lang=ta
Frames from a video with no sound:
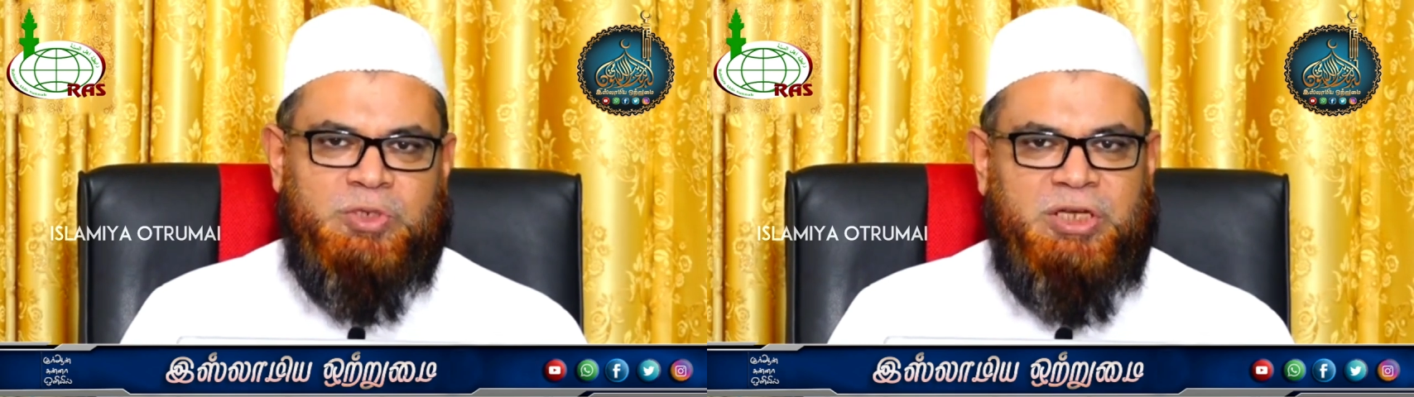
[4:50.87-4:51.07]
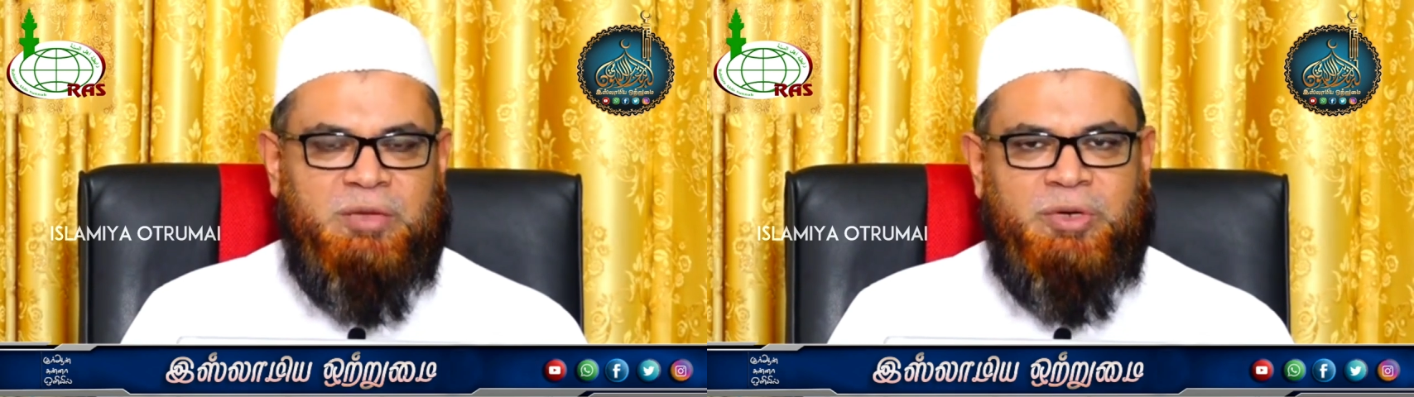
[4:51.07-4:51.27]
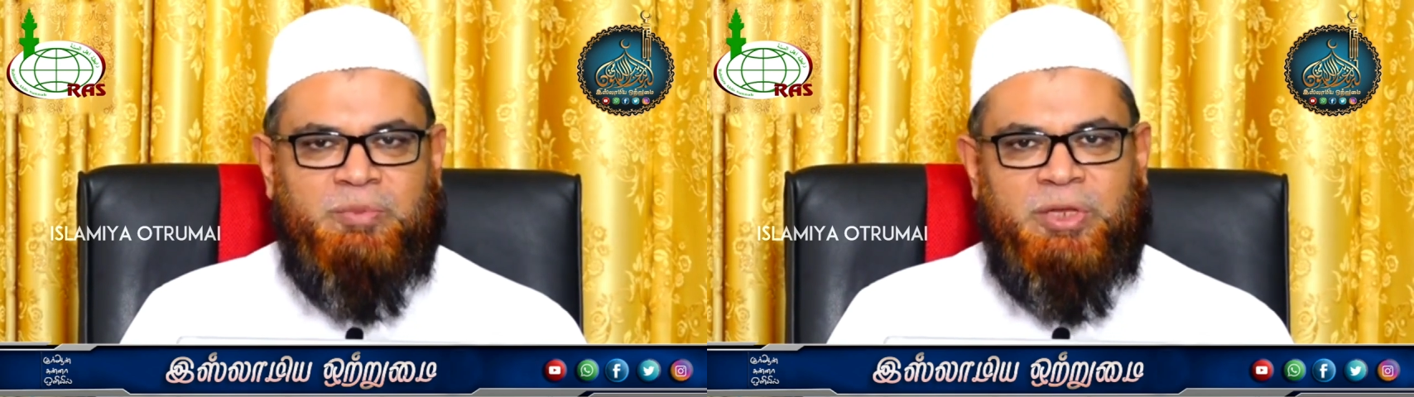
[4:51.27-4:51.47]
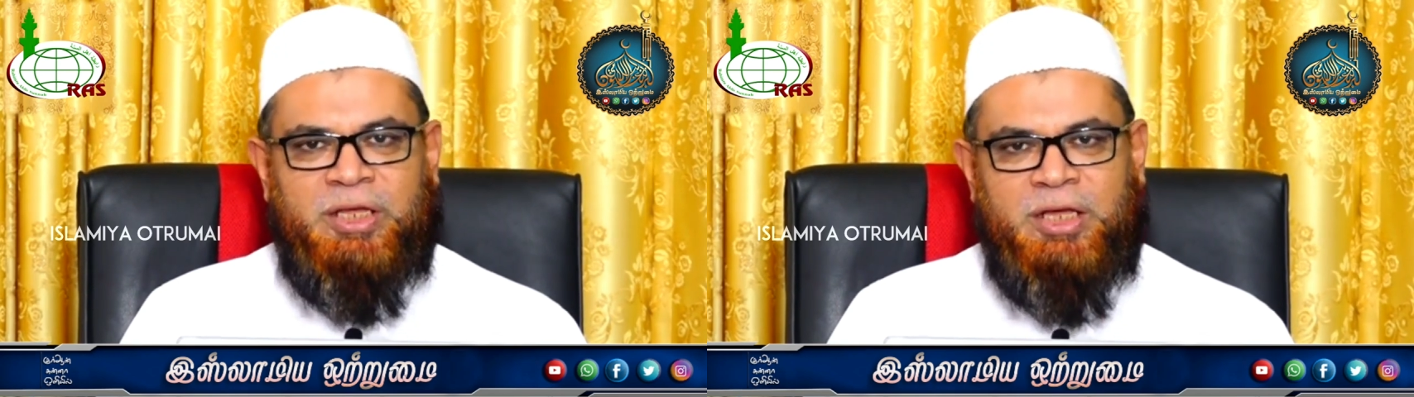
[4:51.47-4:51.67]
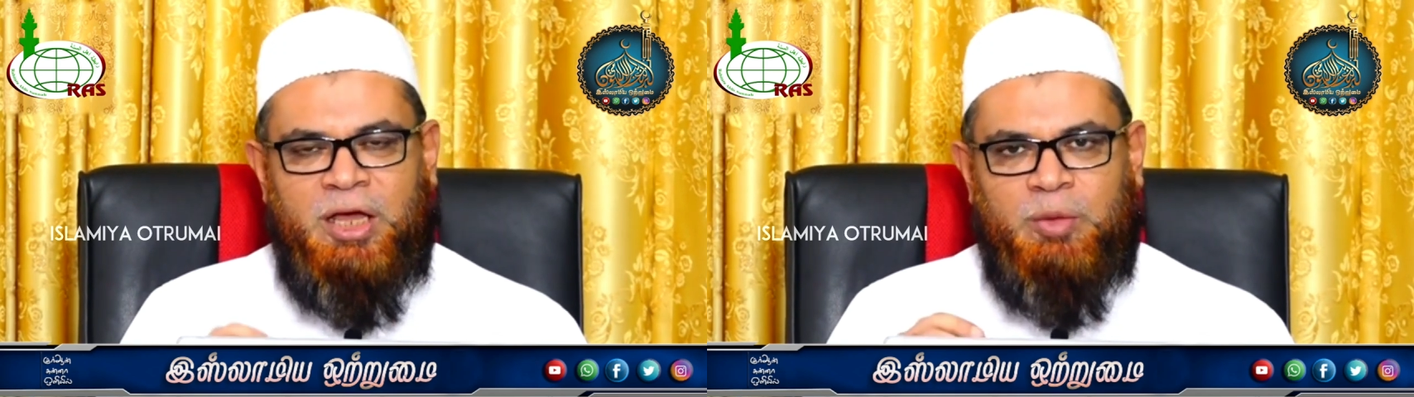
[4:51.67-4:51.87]
விஷயம்
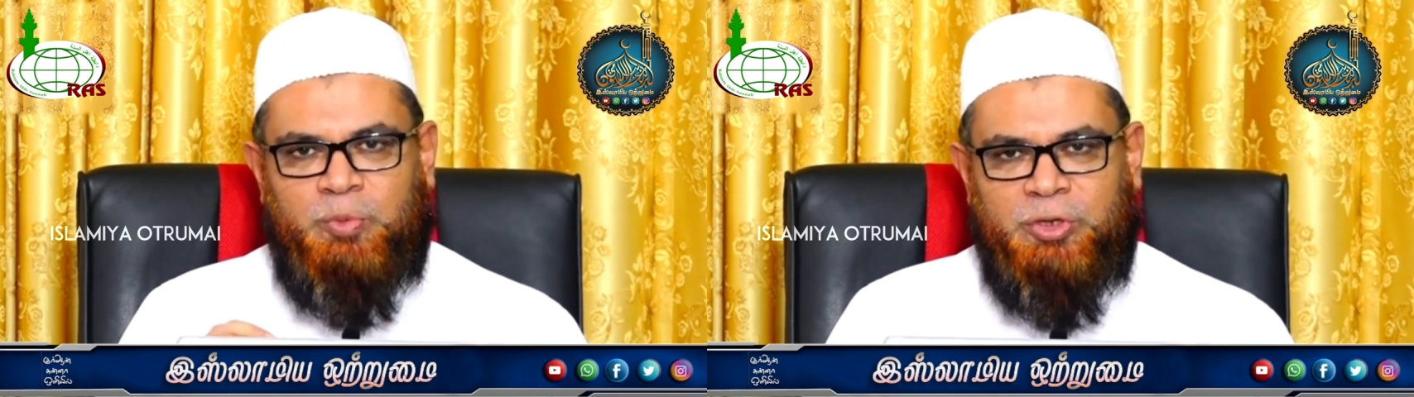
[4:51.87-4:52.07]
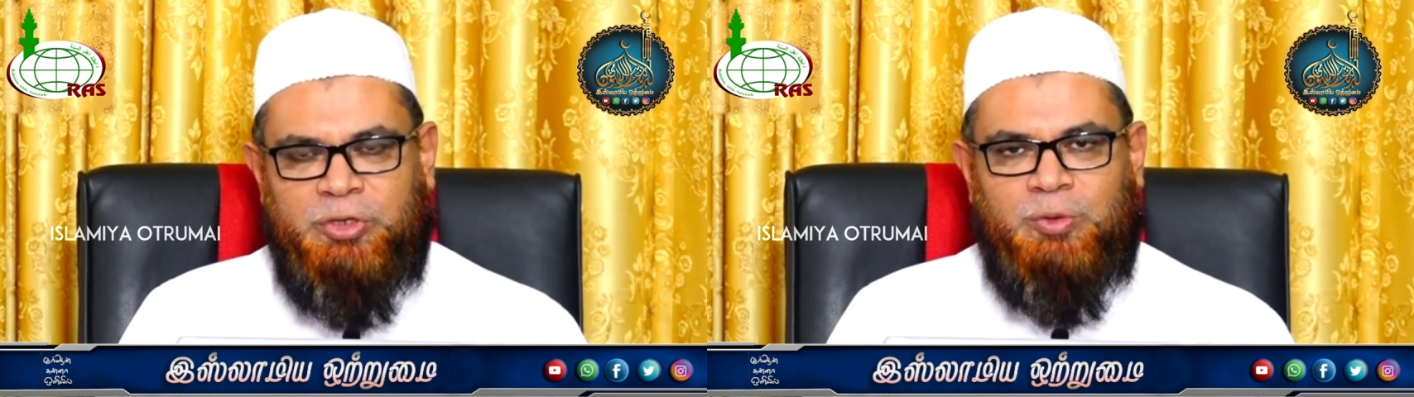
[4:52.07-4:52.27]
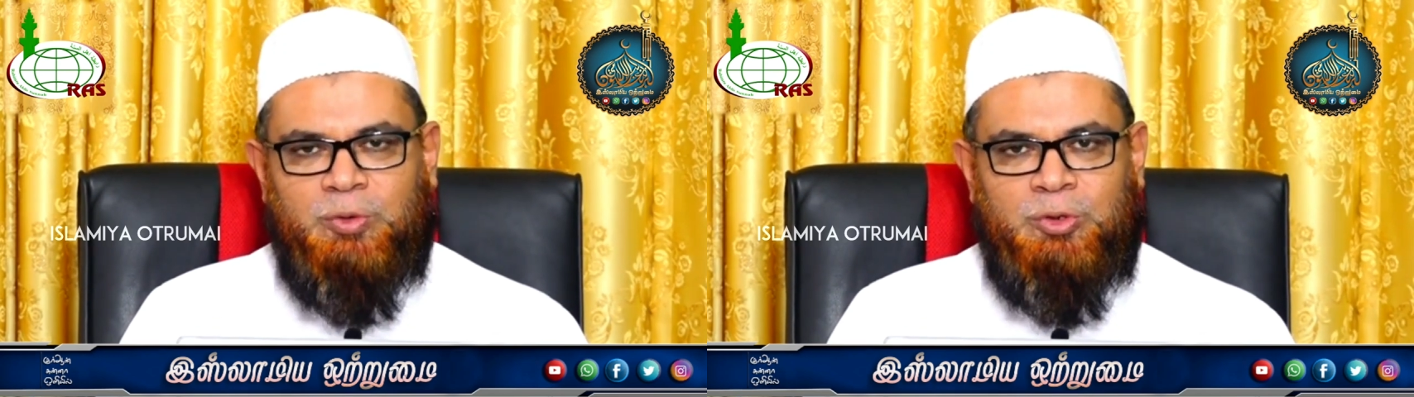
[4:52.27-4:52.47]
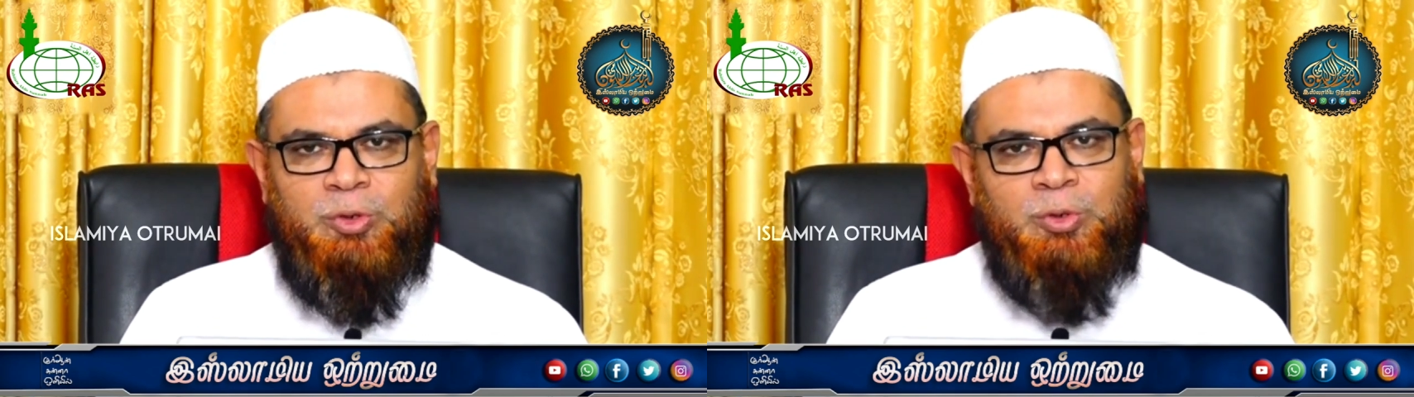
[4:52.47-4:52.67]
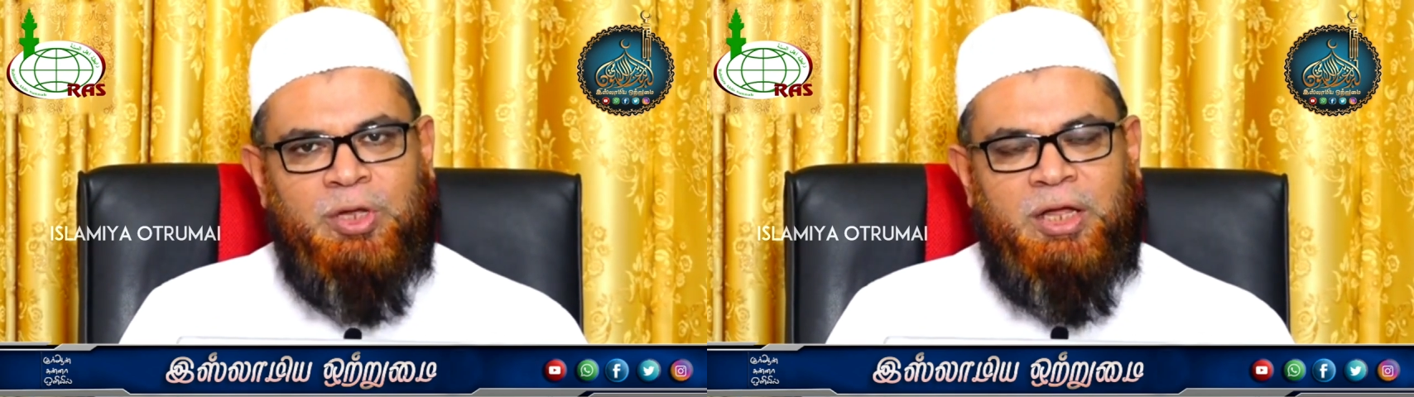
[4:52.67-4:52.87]
என்பதை புரிந்து கொண்டு